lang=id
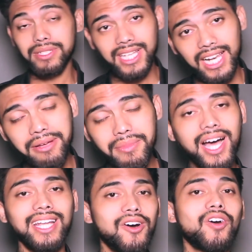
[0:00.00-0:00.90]
misalnya
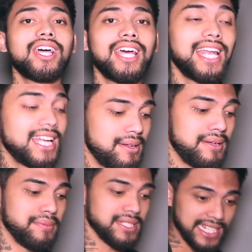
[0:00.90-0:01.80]
emang ada orang yang
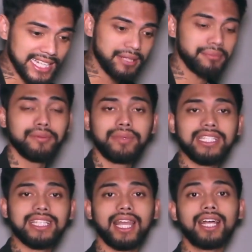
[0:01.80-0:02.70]
rada sedikit
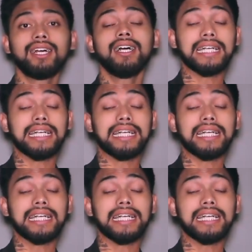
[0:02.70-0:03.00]
memberi jarak